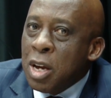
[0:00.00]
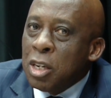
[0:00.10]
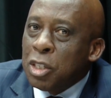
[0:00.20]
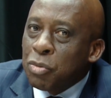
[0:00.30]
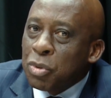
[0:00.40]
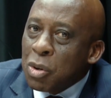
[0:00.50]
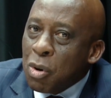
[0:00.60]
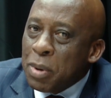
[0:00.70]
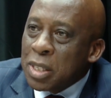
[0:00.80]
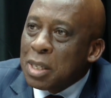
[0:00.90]
Je voudrais
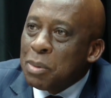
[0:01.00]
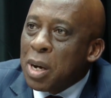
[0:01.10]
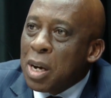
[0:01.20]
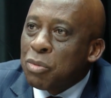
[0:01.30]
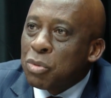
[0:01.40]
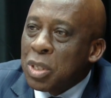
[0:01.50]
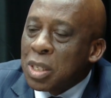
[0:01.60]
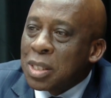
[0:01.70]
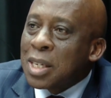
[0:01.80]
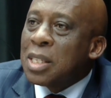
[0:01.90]
commencer par vous
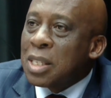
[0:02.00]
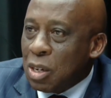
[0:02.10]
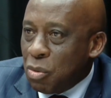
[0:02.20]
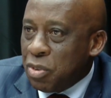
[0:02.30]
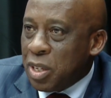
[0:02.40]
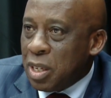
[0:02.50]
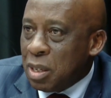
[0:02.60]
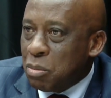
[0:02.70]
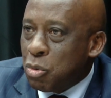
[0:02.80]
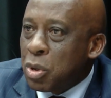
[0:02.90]
dire ce que c'est l'OVD,
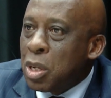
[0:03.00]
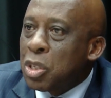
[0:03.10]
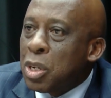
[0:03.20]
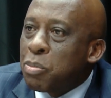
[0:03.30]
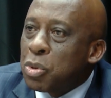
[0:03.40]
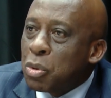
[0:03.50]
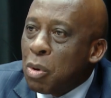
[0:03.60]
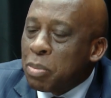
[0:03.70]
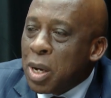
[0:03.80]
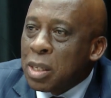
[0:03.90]
pour que les gens puissent
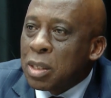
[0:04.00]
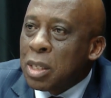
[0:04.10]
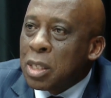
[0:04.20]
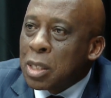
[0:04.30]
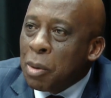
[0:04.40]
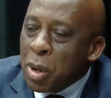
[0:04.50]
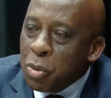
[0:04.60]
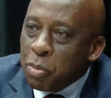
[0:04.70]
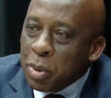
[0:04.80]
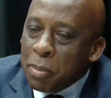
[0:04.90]
comprendre et ça va
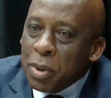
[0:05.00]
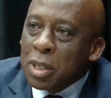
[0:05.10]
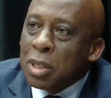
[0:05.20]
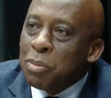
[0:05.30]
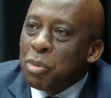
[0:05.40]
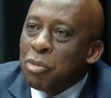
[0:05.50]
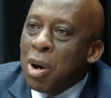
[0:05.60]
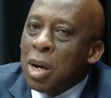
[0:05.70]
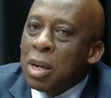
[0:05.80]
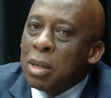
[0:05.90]
nous permettre de
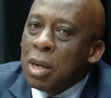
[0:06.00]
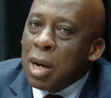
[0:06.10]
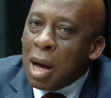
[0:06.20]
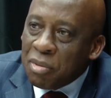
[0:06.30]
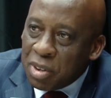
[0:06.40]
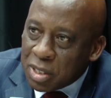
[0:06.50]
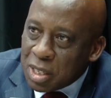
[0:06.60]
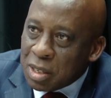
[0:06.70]
pouvoir avancer.